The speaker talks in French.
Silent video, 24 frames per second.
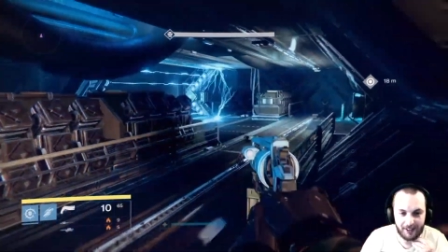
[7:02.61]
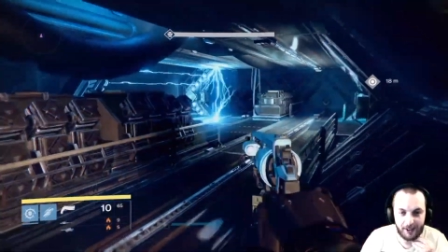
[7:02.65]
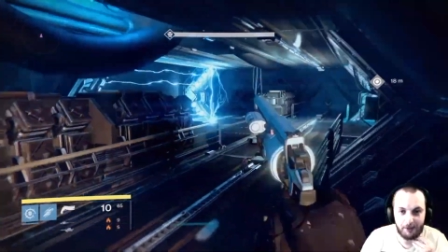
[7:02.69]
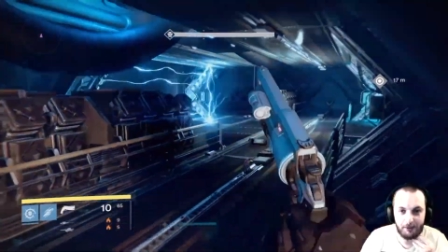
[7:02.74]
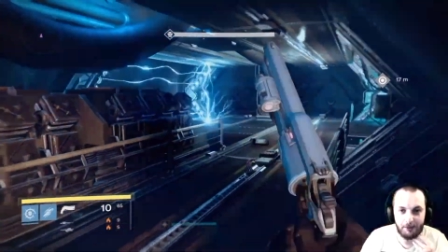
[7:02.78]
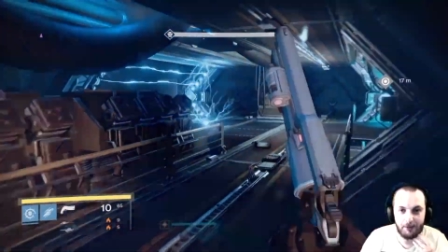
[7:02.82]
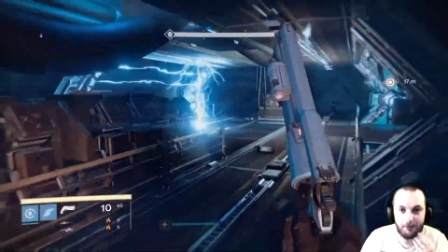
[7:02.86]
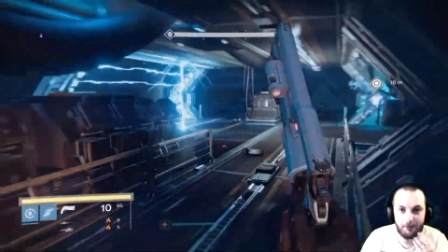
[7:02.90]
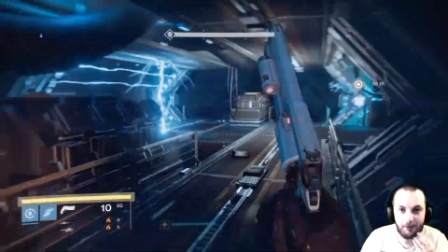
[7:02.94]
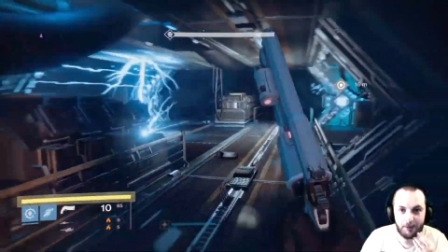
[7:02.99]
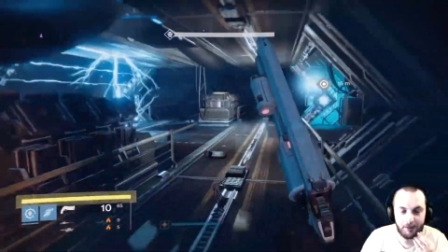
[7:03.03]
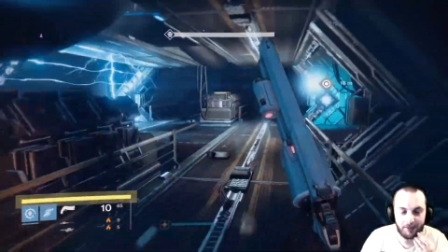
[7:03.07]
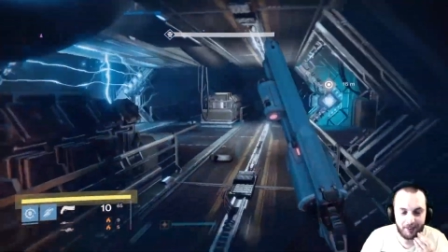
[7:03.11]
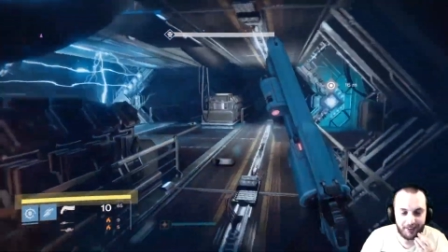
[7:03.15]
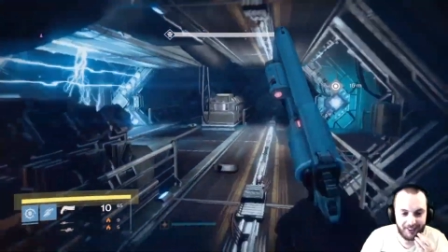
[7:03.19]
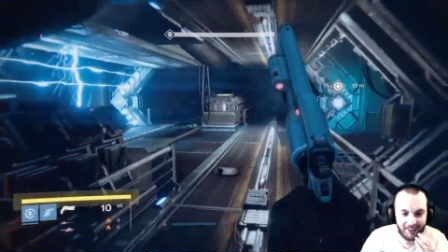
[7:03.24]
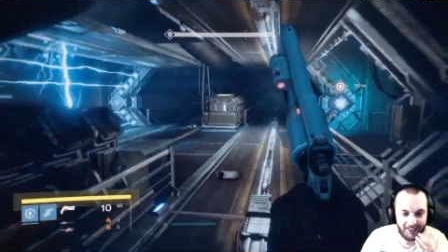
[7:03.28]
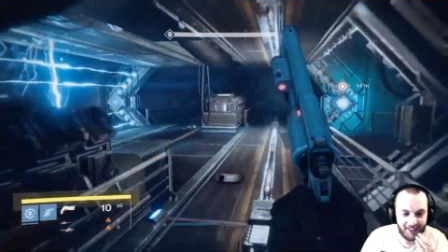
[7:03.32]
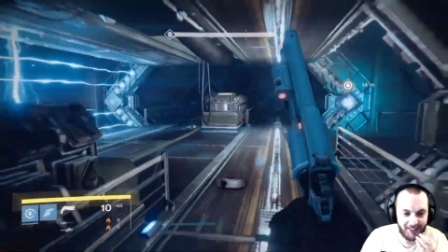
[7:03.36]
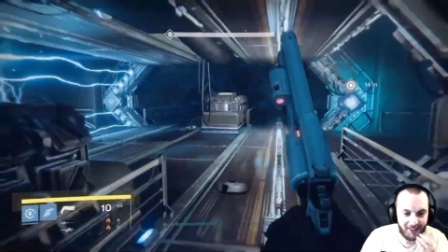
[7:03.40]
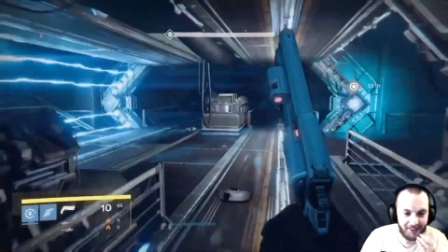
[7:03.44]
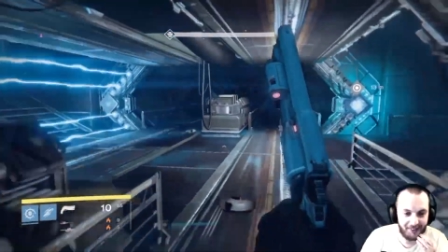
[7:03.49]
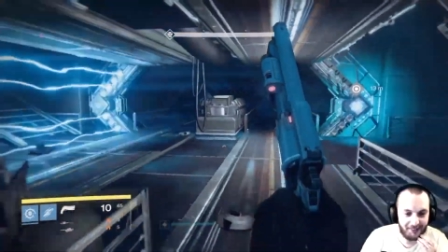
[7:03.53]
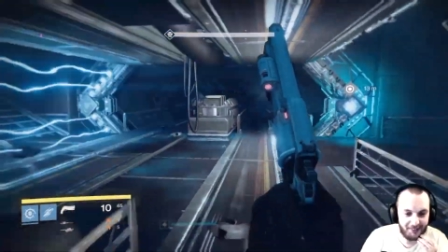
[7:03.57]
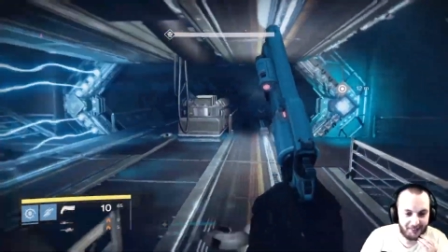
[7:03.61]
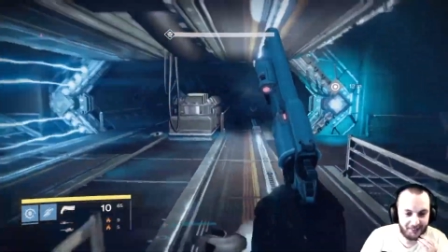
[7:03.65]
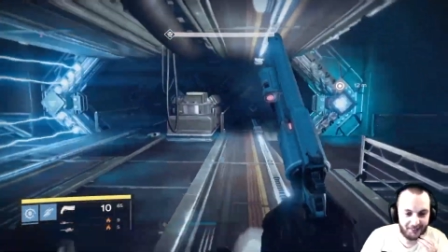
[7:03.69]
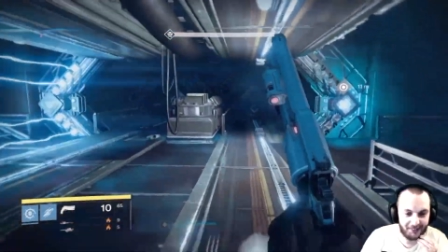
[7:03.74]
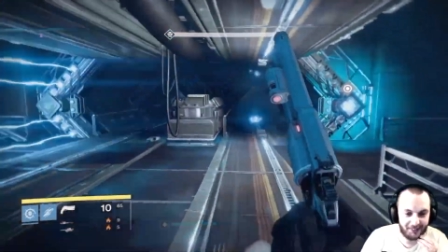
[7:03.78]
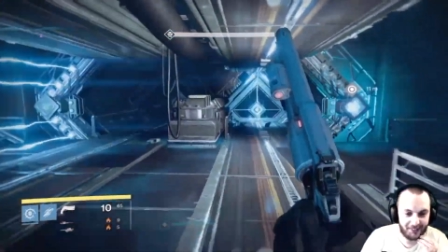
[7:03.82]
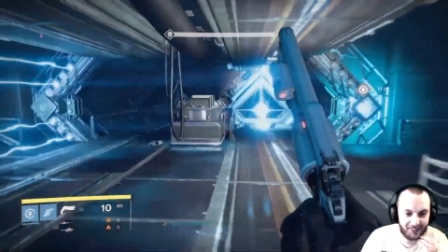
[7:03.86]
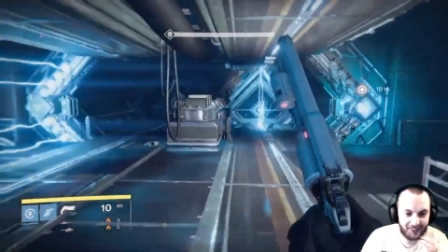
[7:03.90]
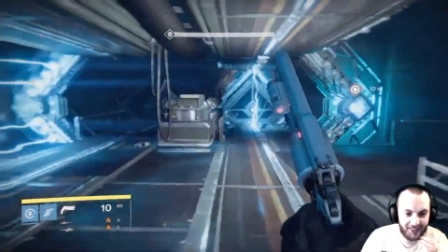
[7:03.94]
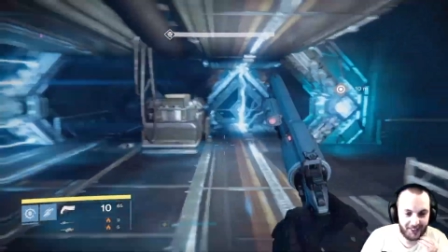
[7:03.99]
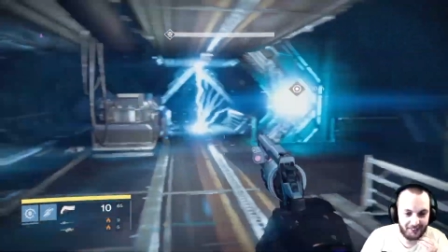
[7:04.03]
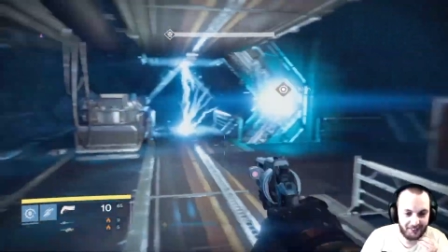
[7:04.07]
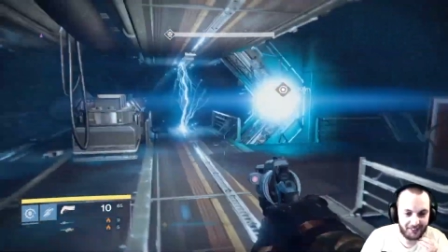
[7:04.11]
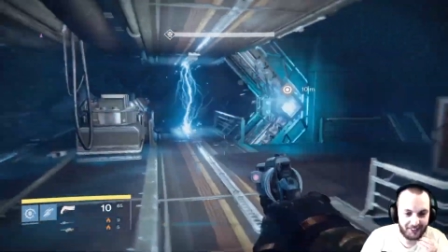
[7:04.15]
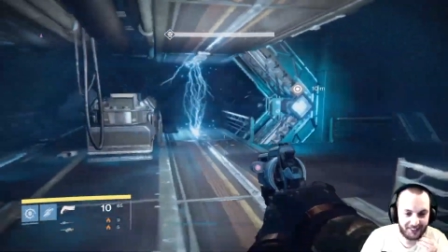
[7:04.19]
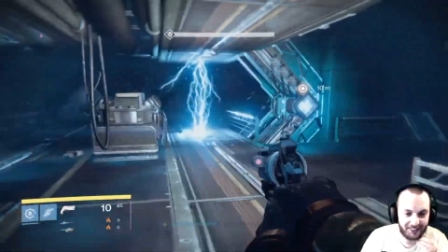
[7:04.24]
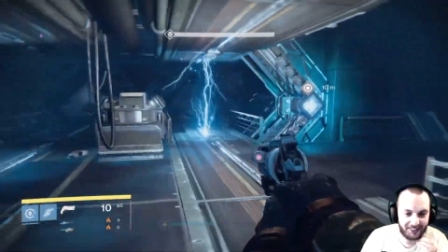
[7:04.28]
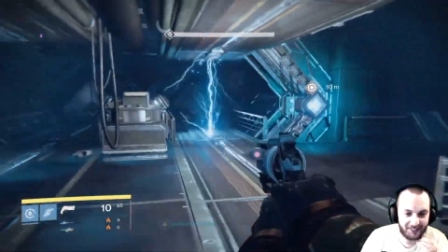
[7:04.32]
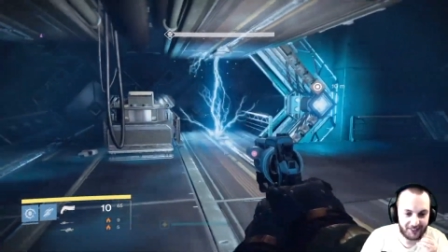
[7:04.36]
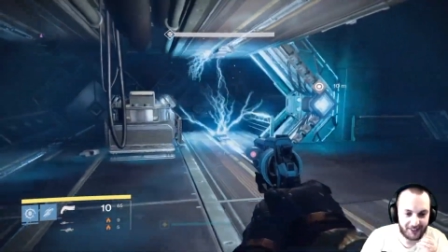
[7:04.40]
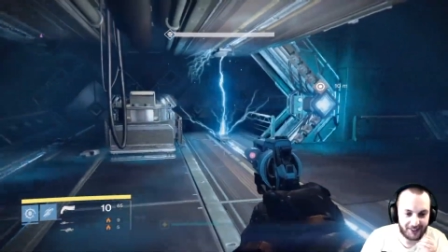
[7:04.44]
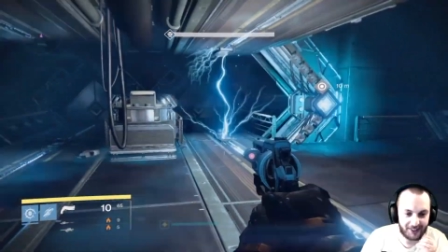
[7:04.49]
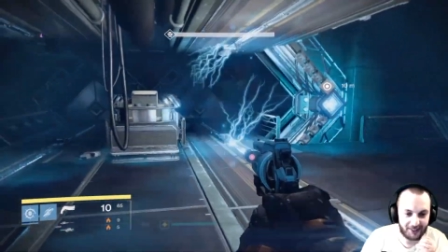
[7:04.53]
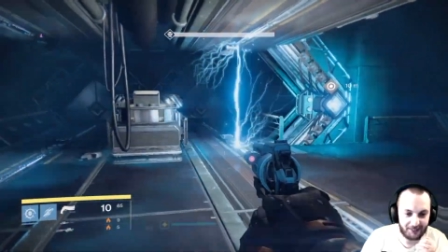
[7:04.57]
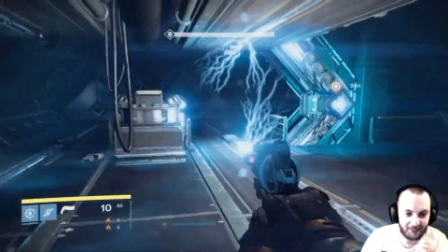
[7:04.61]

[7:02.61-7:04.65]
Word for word: Il est vivant, il est vivant, il est avec nous,